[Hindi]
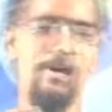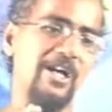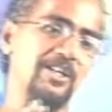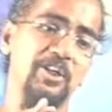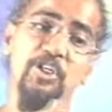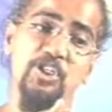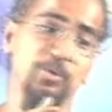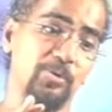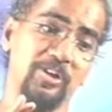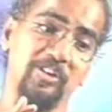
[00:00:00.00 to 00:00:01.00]
भागने की
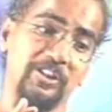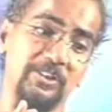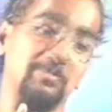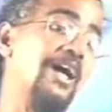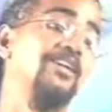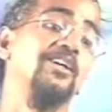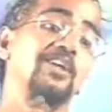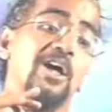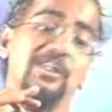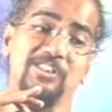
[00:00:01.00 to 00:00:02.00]
ज़रूरत नहीं है भाग कर
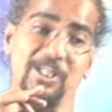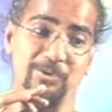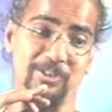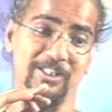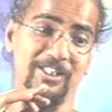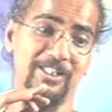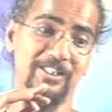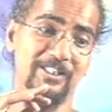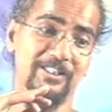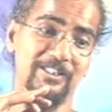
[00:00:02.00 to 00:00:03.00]
कहाँ जाओगे
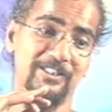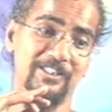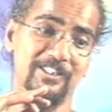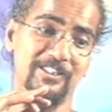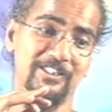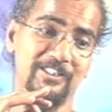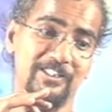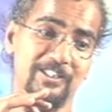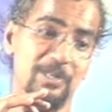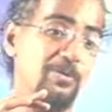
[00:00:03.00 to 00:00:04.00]

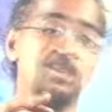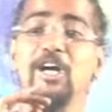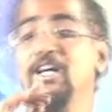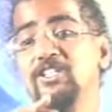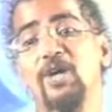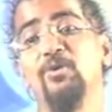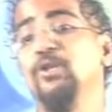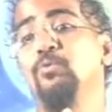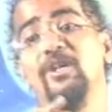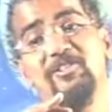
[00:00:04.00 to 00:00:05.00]
क्योंकि जहाँ
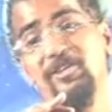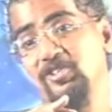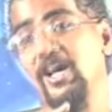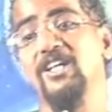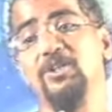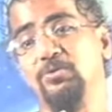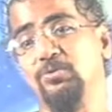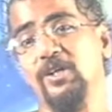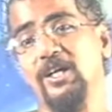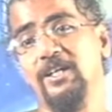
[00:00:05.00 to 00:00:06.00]
जाओगे वहाँ संसार ही
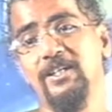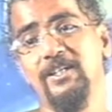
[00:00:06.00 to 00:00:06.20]
होगा